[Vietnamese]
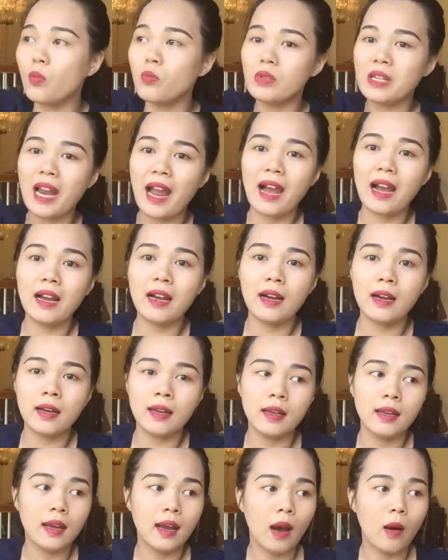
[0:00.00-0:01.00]
cung trăng
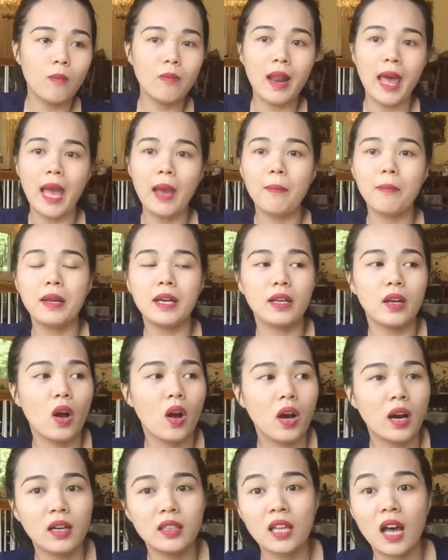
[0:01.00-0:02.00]
người không lẽ mình
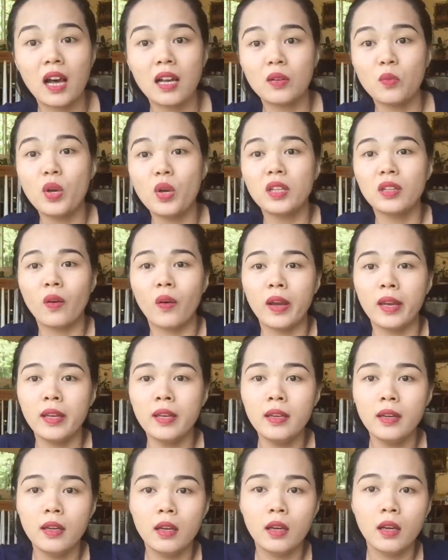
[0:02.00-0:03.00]
còn ở thời nguyên
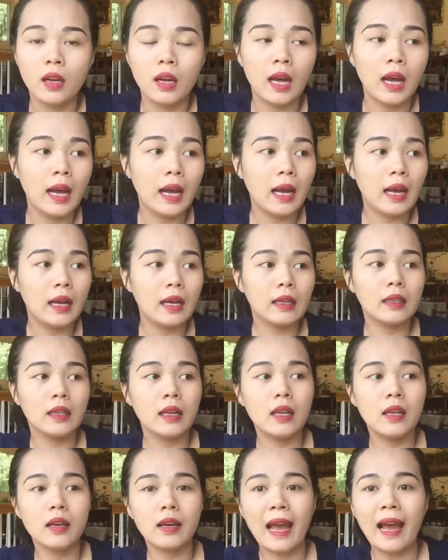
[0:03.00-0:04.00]
thủy à,
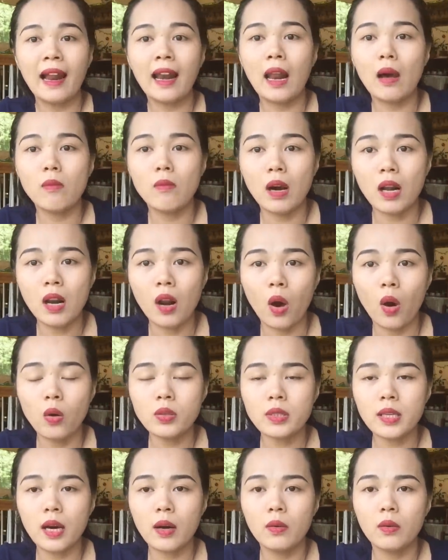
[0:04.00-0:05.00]
đi ăn lông ở
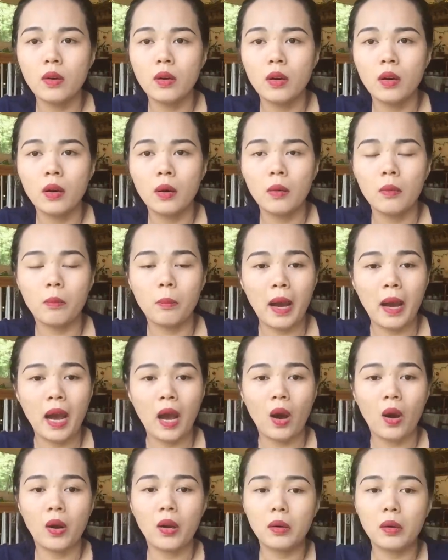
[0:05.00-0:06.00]
lỗ sao mà
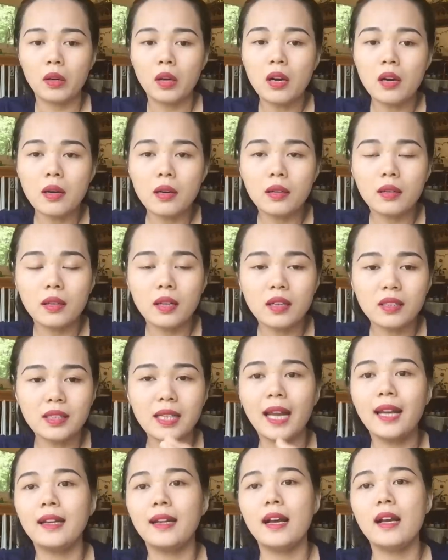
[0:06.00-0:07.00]
họ cứ cứ
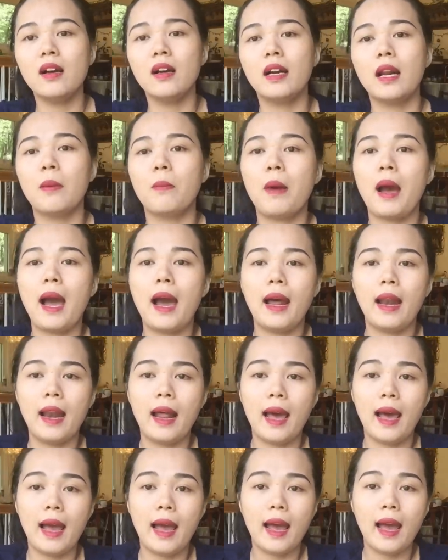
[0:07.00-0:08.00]
trách cái người đàn bà
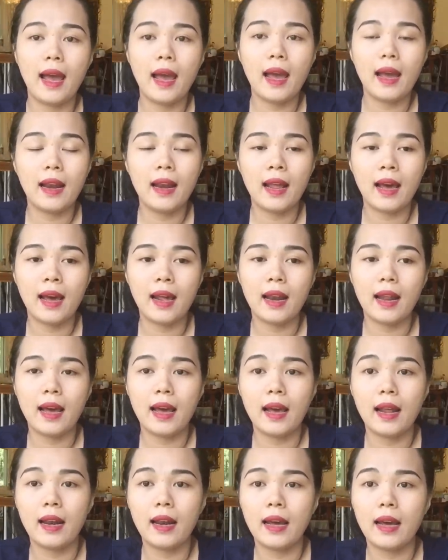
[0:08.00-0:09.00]
là là
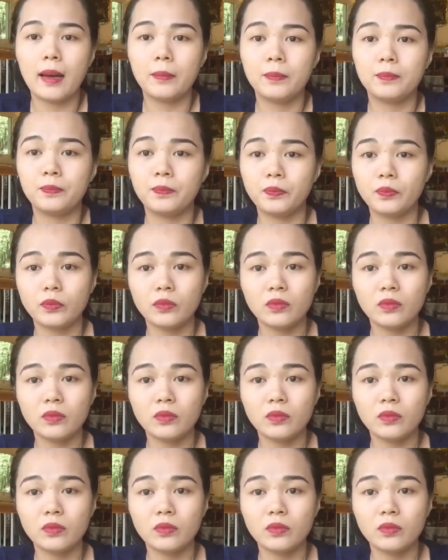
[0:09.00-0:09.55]
là làm